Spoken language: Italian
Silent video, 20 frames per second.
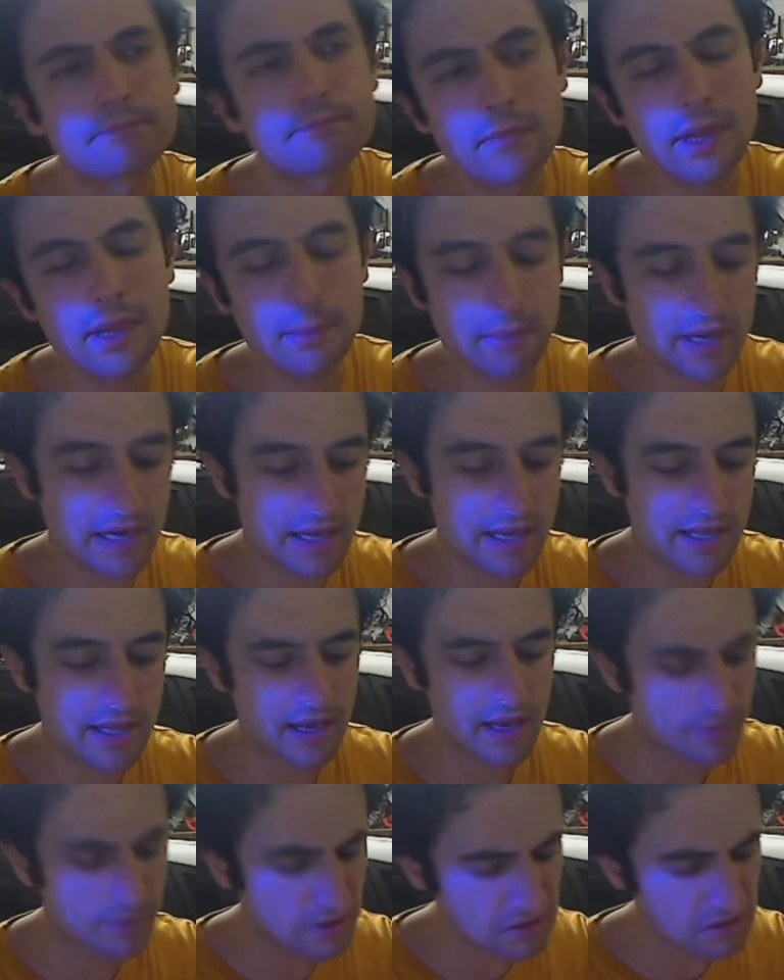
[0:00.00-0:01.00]
una bella
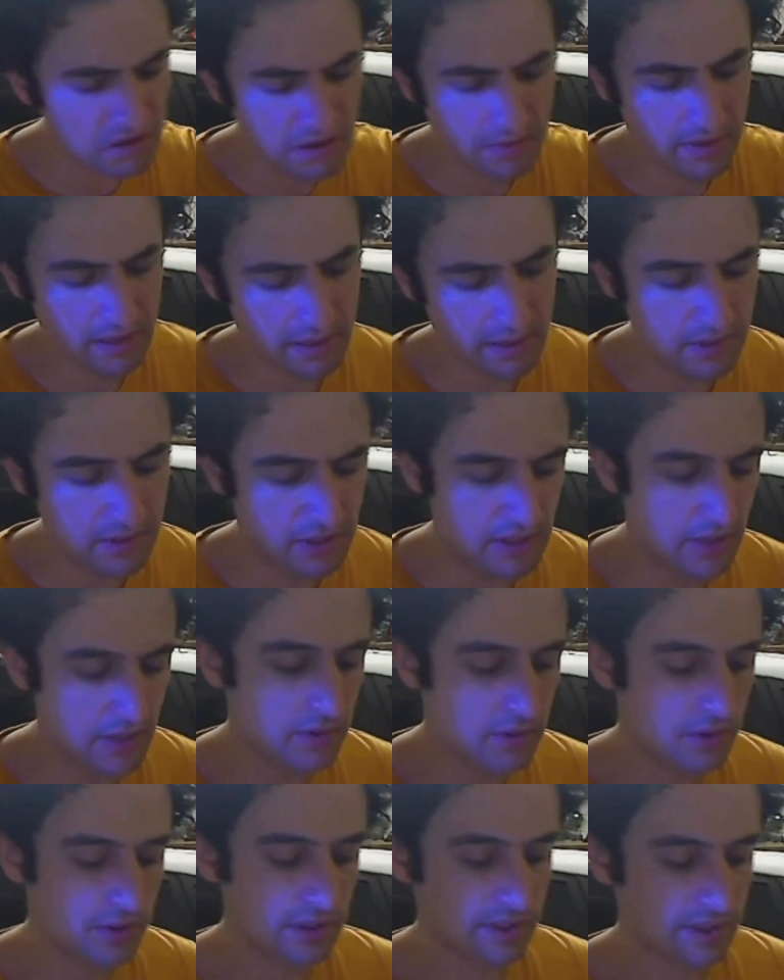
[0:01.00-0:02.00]
idea, però ne parliamo in
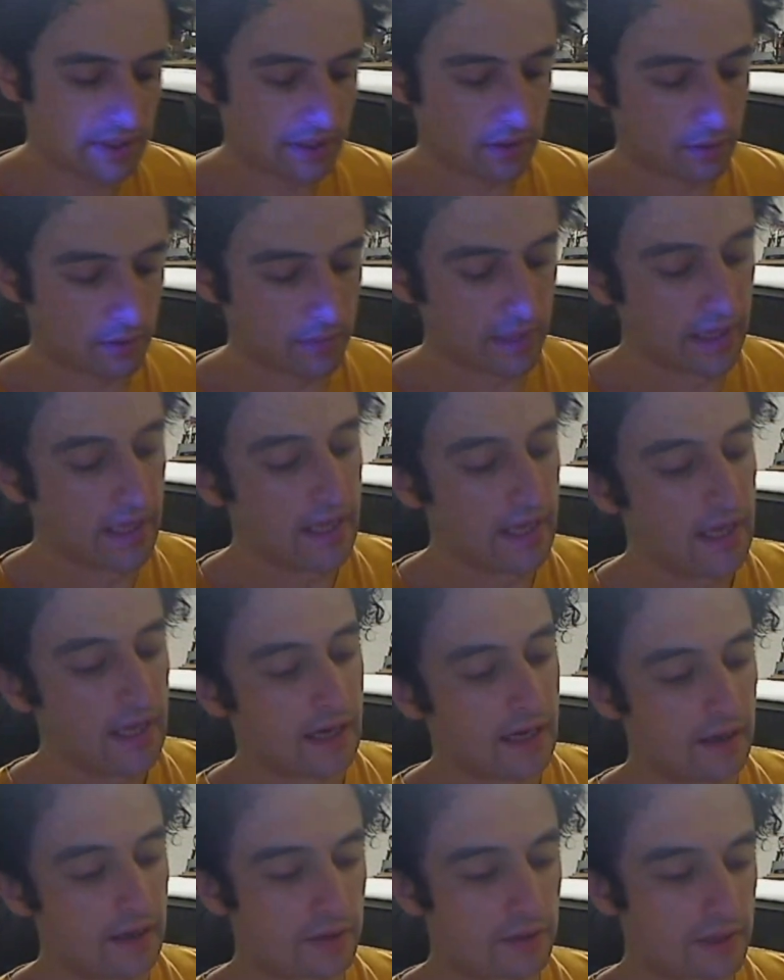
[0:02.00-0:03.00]
seguito di ste robe.
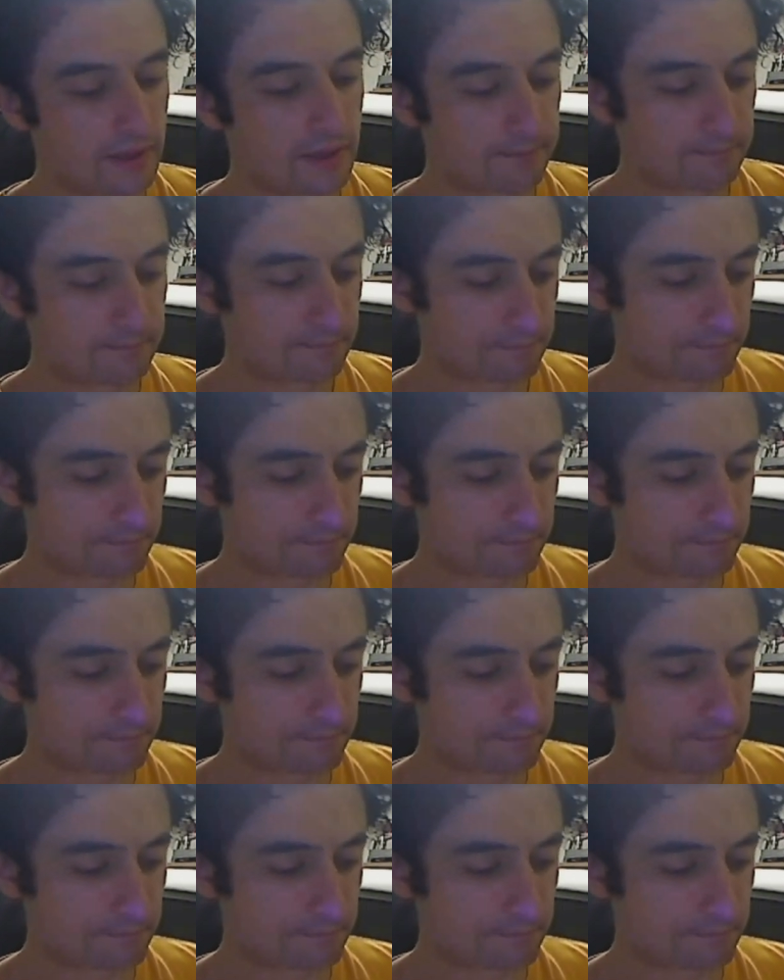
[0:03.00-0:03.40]
Allora,